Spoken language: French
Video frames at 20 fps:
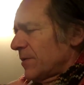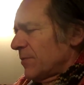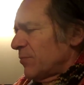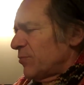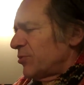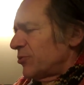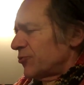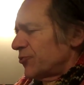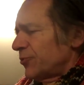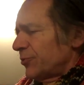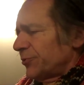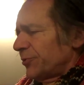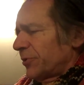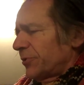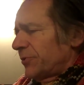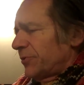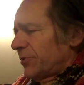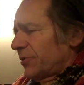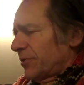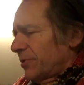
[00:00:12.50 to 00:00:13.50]
Bonjour
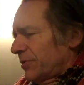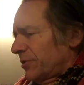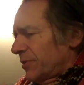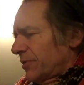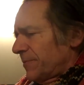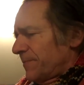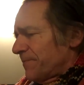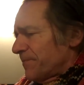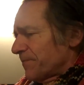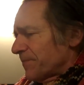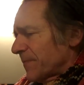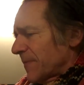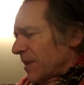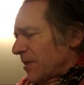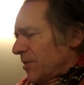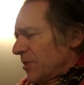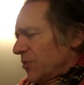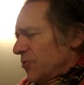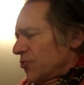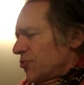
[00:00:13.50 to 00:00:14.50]
docteur.
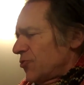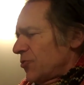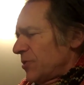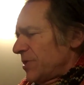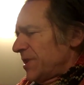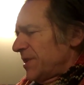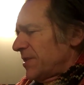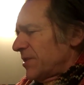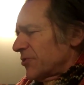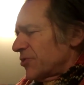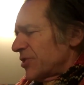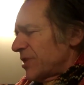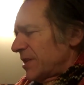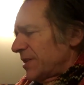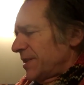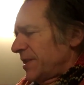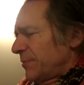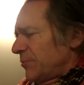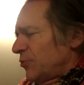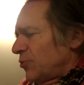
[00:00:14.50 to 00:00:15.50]
Je lis dans
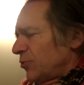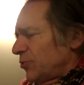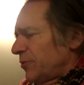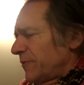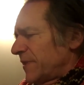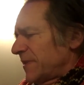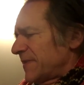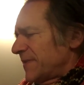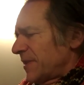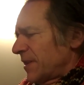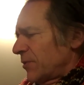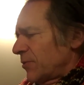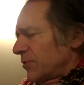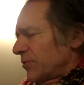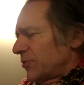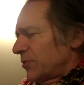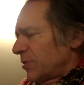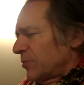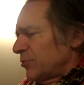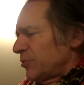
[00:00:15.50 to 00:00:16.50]
Charlie Hebdo du 25
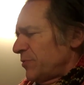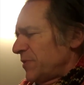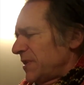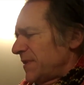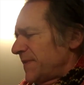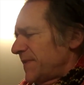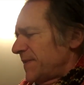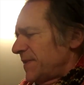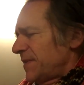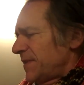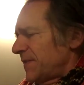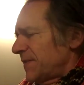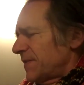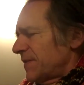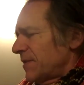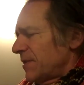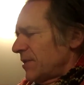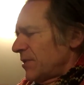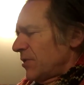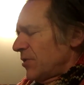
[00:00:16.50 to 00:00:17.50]
octobre
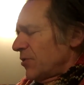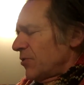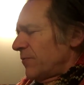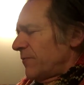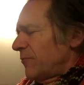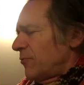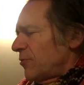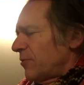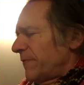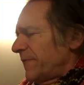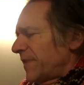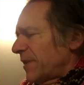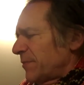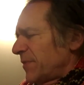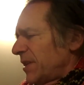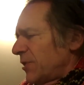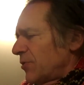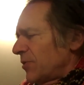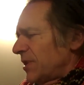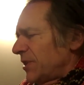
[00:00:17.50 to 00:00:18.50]
2006 que vous
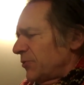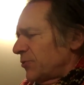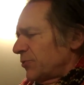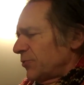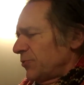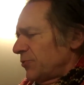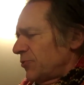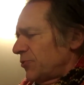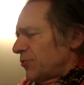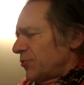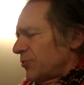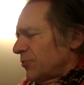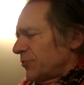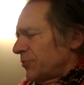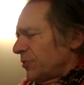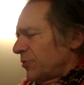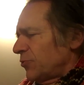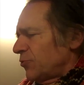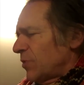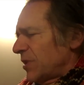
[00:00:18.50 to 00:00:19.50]
confirmez que l'introduction
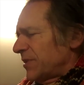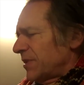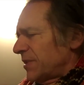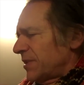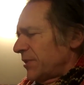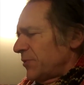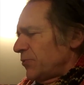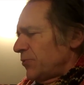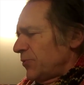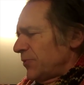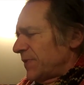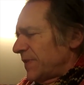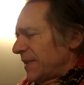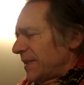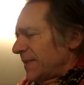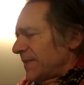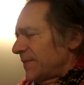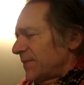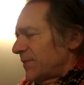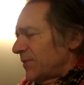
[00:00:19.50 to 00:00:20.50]
d'un doigt dans l'anus est
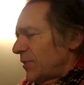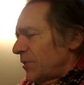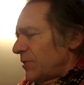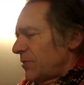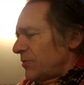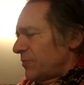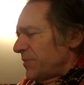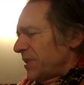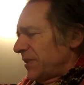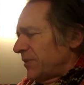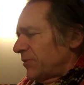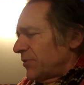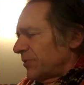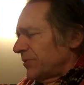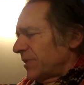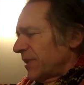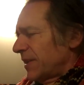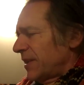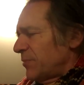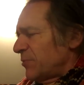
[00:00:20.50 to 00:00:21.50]
la seule
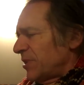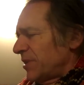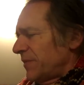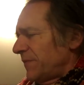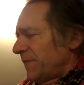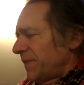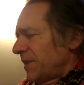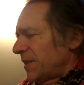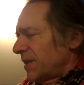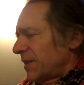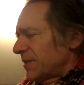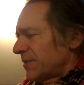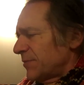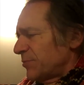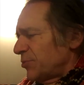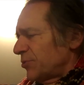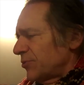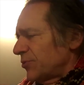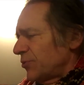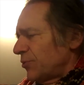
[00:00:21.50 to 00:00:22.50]
méthode réellement efficace
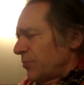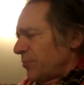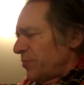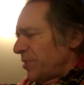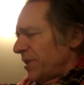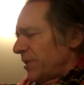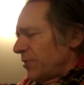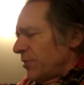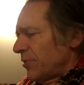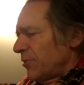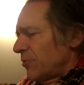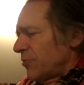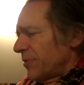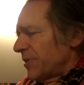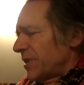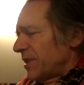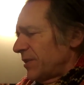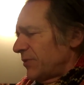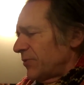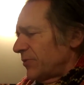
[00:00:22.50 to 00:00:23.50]
pour stopper un
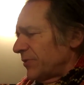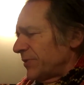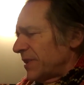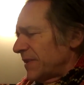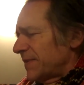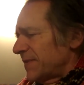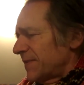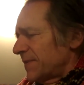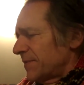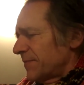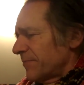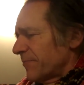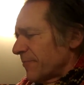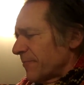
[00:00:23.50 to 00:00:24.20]
hoquet tenace.